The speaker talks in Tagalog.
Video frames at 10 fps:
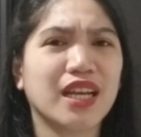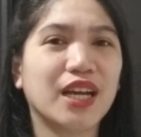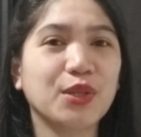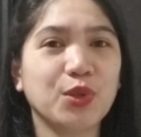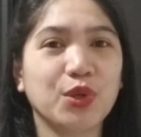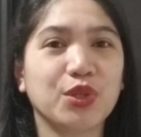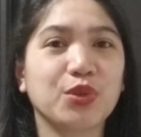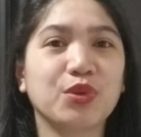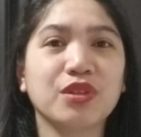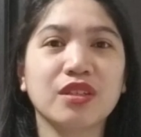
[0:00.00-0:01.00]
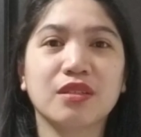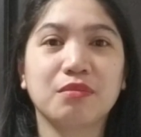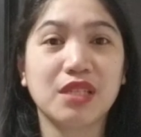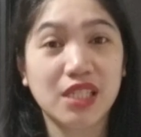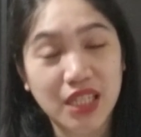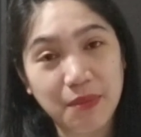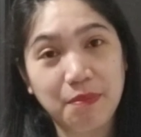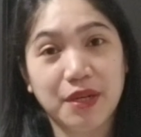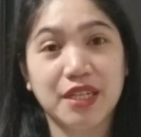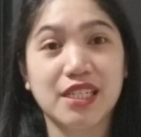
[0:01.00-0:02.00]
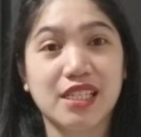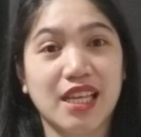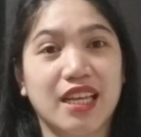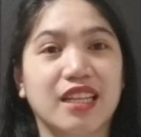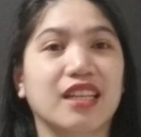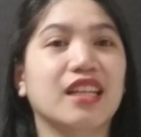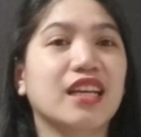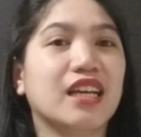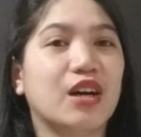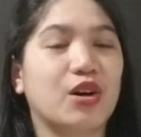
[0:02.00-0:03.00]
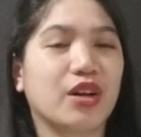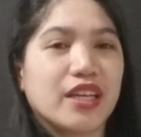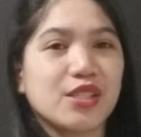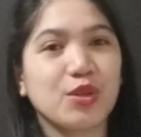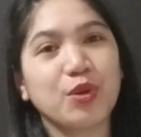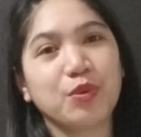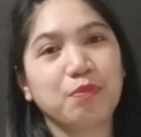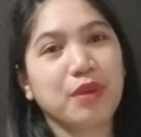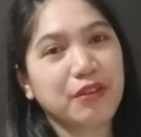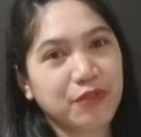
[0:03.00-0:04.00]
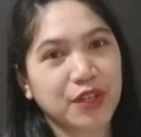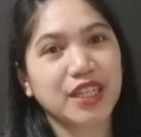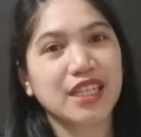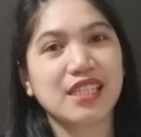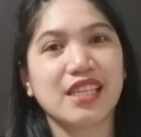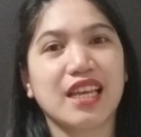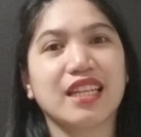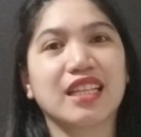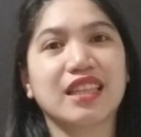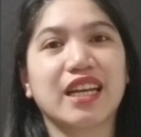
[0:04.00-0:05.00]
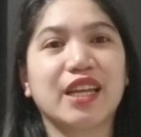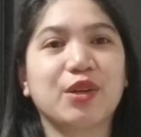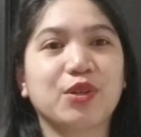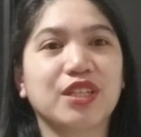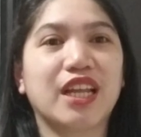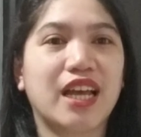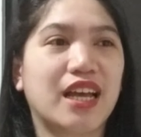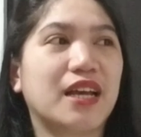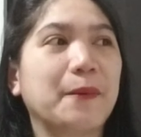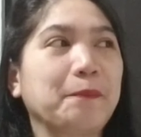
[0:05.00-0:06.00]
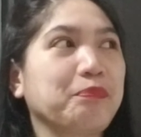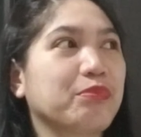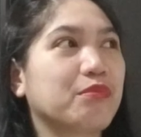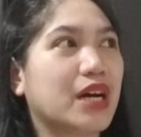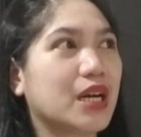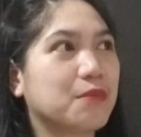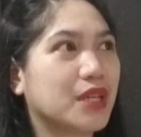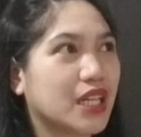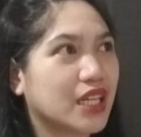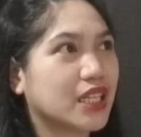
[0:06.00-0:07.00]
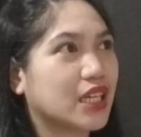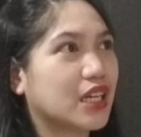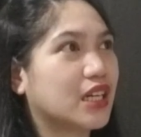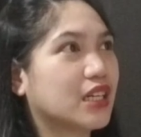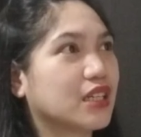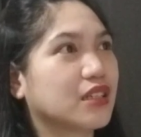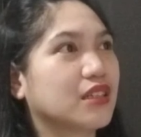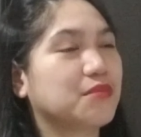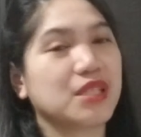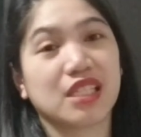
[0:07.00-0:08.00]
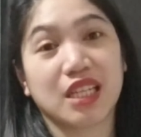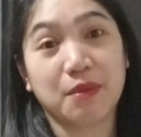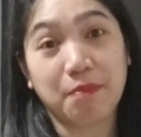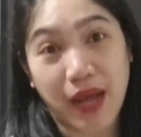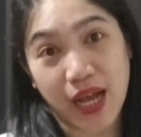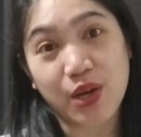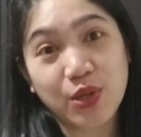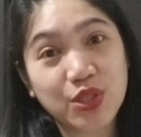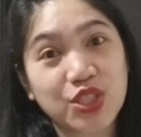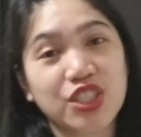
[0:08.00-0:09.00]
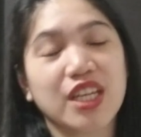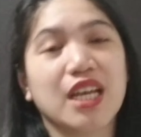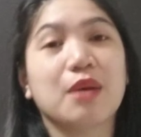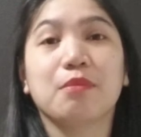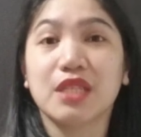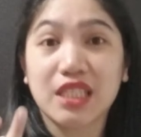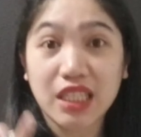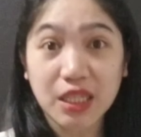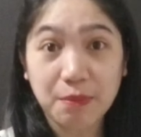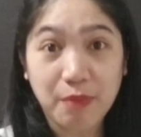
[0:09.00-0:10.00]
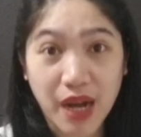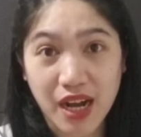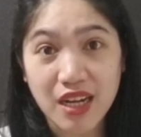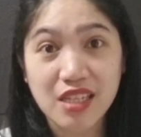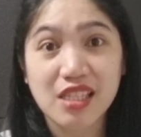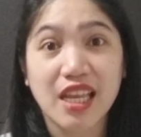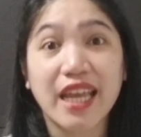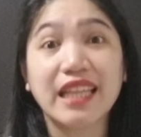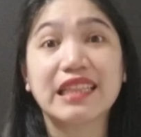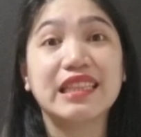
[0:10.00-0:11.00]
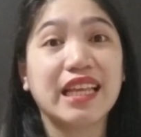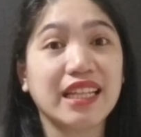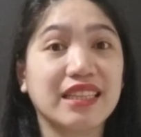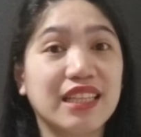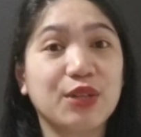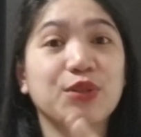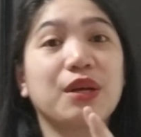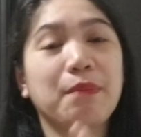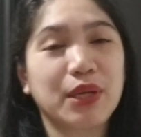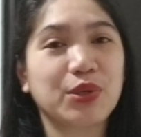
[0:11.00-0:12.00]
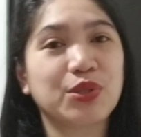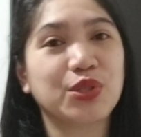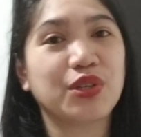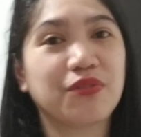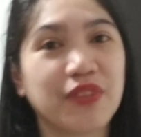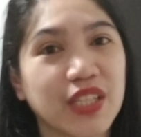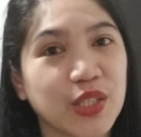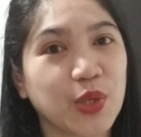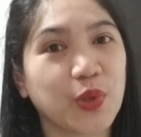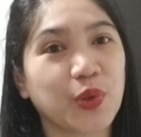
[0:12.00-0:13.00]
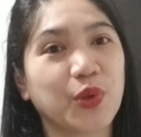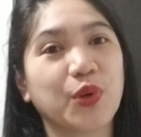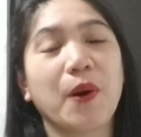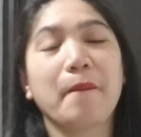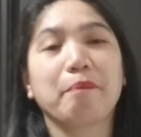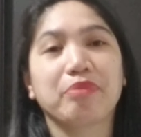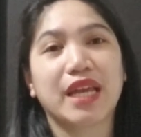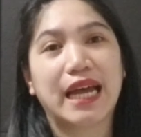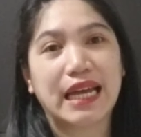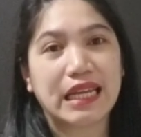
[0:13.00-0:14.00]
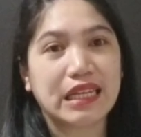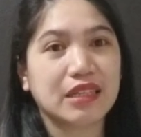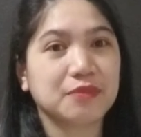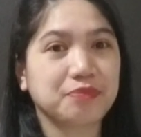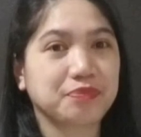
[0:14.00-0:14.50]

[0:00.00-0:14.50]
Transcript: ano yung mystery parcel. Okay? So, before kasi, na-try ko na makabili ng mystery pouch, mystery box, and lately, kung napanood nyo yung video ko, ay